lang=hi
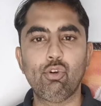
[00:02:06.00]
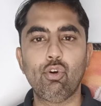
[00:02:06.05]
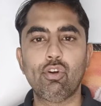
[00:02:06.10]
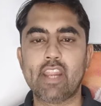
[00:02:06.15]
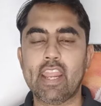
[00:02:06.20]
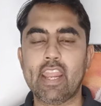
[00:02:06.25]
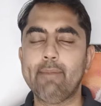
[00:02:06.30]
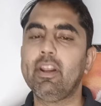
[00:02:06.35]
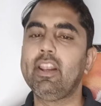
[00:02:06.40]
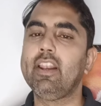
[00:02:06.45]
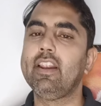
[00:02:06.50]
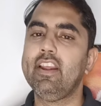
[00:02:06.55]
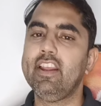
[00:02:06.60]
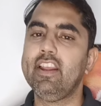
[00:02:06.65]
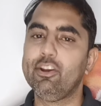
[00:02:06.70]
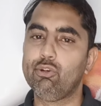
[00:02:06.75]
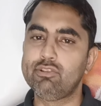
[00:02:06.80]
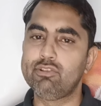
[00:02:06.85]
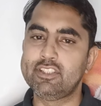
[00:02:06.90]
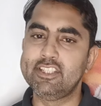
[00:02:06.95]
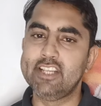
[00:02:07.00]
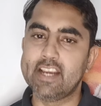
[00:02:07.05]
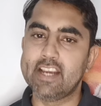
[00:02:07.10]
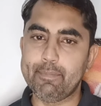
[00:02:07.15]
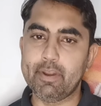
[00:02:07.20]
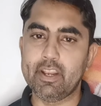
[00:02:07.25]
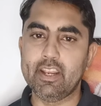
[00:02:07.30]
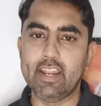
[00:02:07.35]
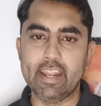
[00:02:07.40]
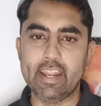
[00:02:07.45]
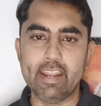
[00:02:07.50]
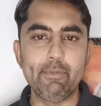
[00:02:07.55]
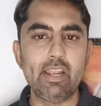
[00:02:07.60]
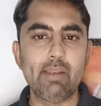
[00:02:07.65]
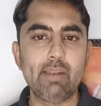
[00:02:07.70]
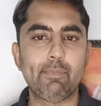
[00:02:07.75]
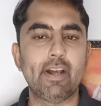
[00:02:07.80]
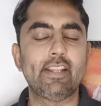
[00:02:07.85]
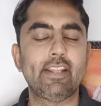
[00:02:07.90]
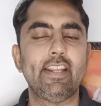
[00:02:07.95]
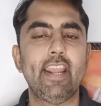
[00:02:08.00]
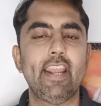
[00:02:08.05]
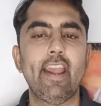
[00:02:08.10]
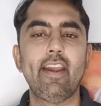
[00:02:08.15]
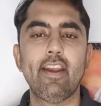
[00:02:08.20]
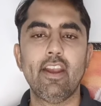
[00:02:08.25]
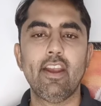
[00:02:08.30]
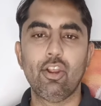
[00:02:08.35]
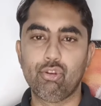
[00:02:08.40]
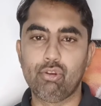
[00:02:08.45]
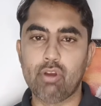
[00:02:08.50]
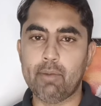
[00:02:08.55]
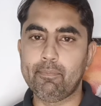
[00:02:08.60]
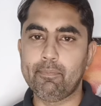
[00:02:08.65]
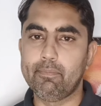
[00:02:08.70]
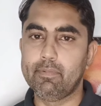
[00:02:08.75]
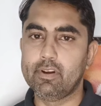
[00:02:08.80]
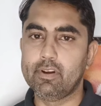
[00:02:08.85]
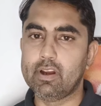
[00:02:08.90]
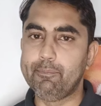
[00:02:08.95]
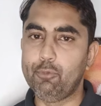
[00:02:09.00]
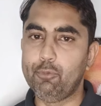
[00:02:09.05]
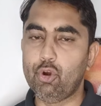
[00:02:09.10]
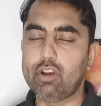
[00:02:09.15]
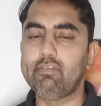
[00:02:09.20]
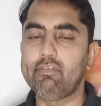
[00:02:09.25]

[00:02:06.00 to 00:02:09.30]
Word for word: कोर केबल कुछ जगह पर नहीं मिल पाती है तो आप कंप्यूटर